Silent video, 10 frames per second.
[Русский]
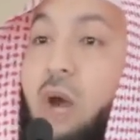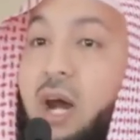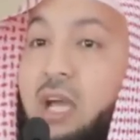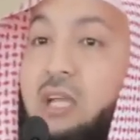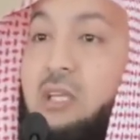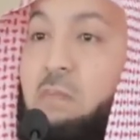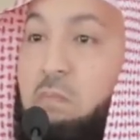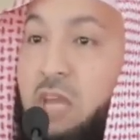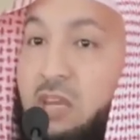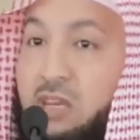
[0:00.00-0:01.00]
каждый из нас
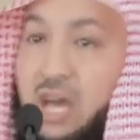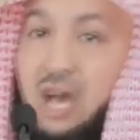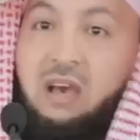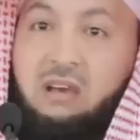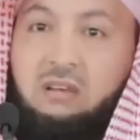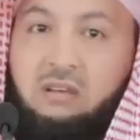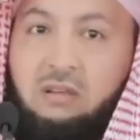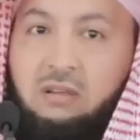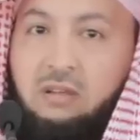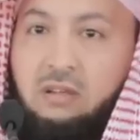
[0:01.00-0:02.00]
может говорить
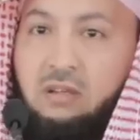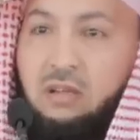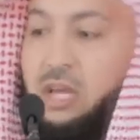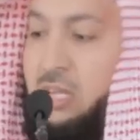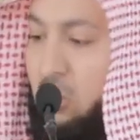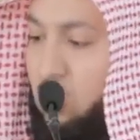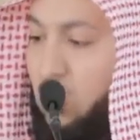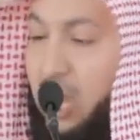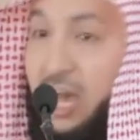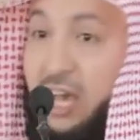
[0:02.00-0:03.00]

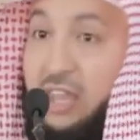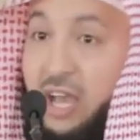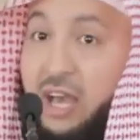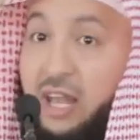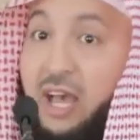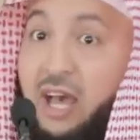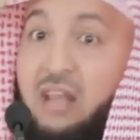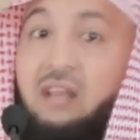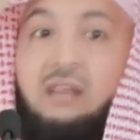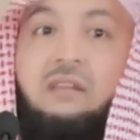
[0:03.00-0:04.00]
это халяль, а то
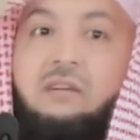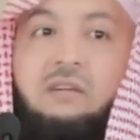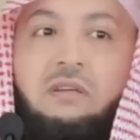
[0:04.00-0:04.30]
харам.